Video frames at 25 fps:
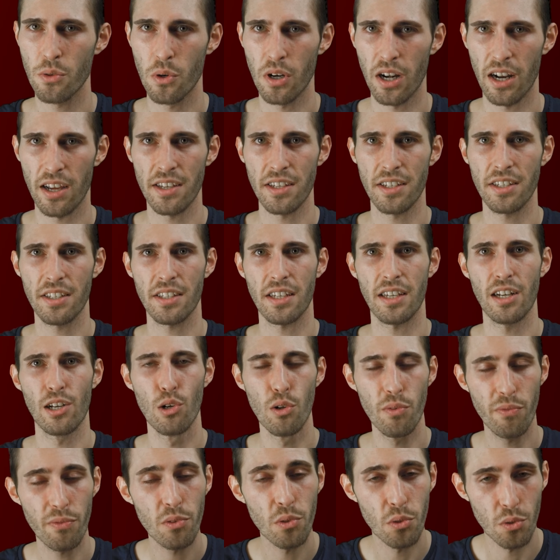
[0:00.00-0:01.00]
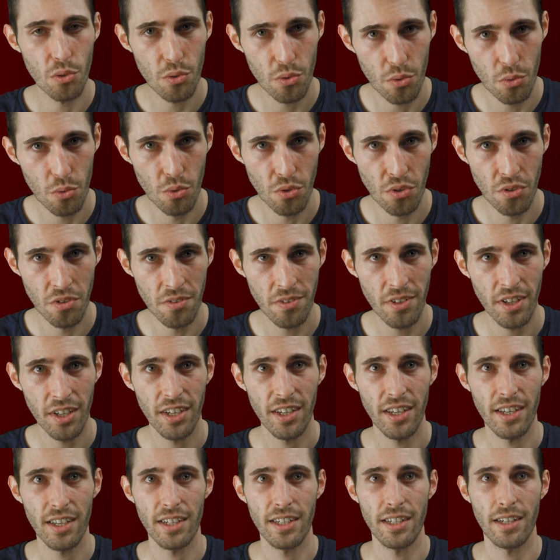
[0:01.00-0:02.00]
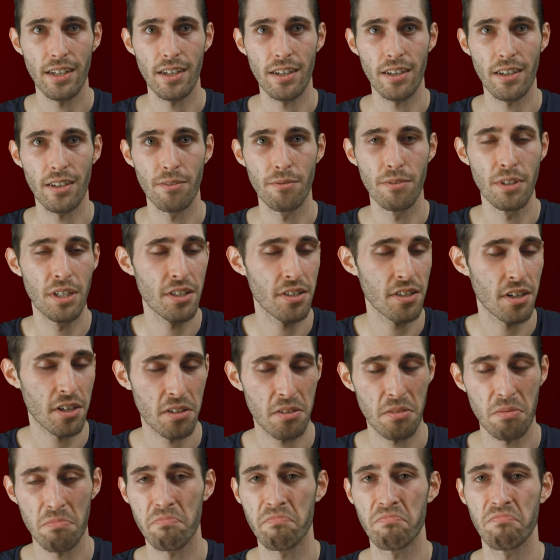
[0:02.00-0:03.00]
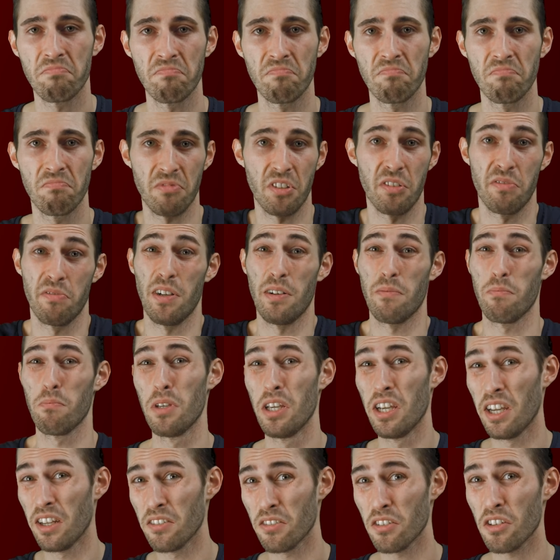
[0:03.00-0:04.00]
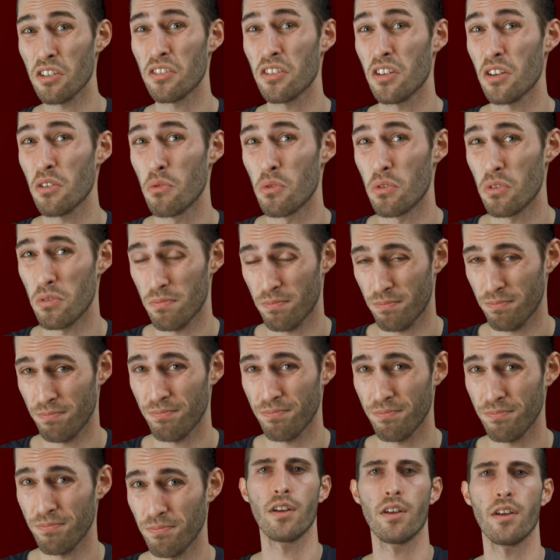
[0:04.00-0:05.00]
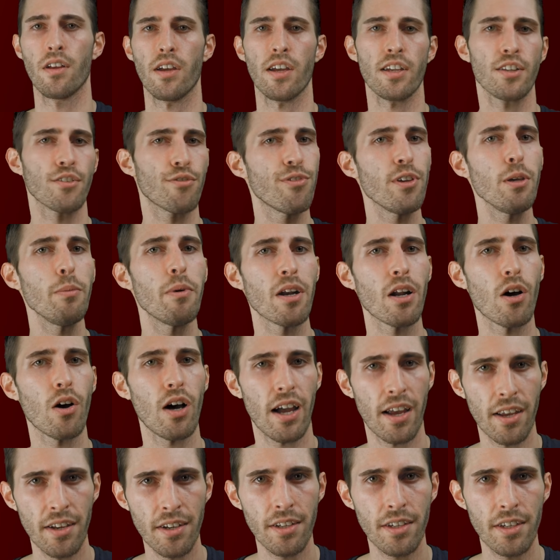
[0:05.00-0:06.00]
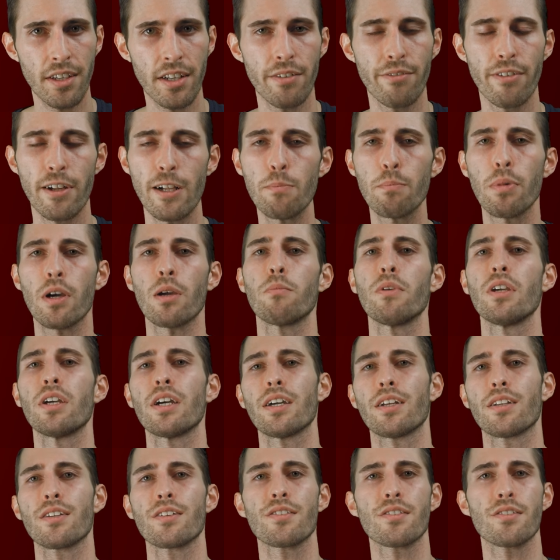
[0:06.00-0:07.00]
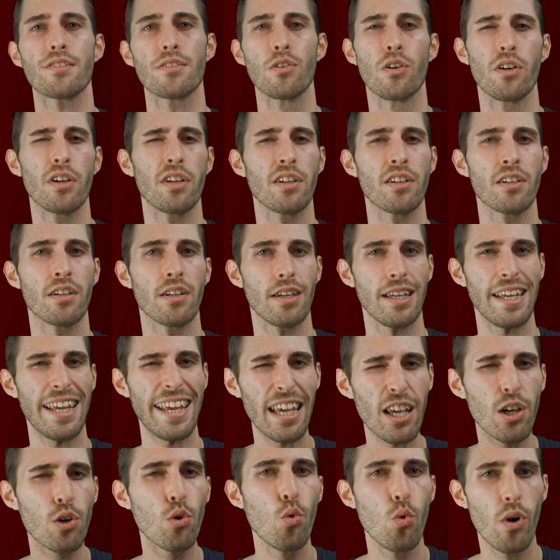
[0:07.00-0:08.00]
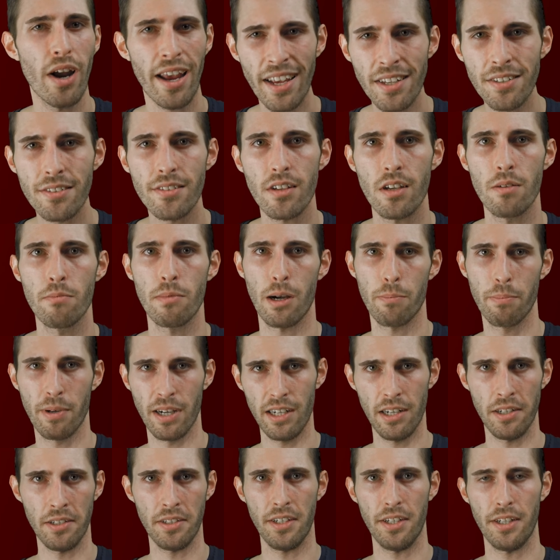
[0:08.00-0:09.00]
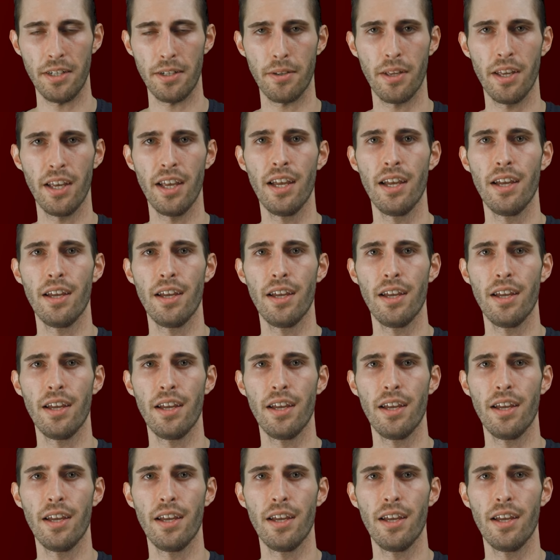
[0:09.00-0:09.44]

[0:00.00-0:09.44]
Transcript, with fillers: zugleich Lüftungsdüsen. Wie gesagt, gefällt mir an sich sehr gut. Es fiebern auch einige der Weltpremiere des neuen EQS im April entgegen,